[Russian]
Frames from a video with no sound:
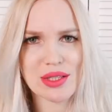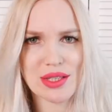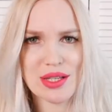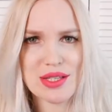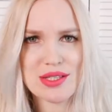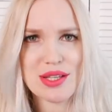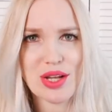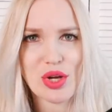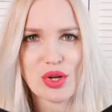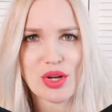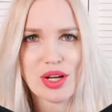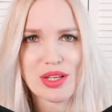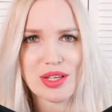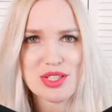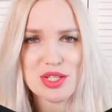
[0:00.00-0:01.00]
Я не знаю,
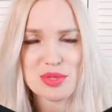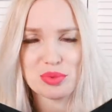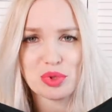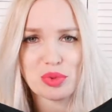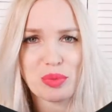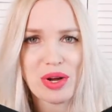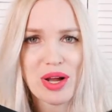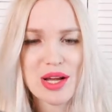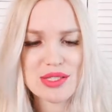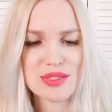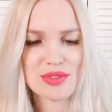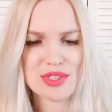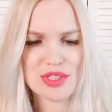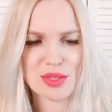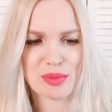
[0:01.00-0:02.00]
как я сейчас буду
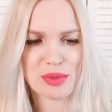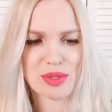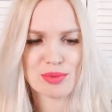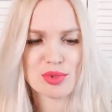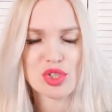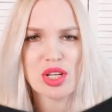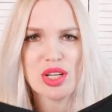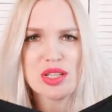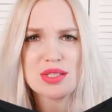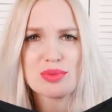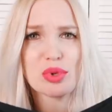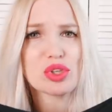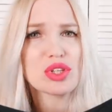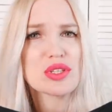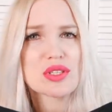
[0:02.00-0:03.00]
показывать их, потому что они
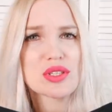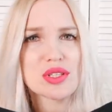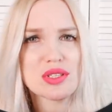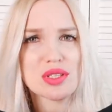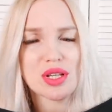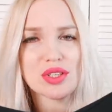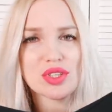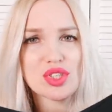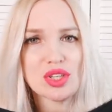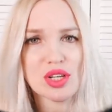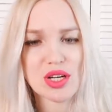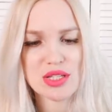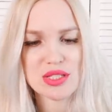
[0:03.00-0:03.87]
смотрятся достаточно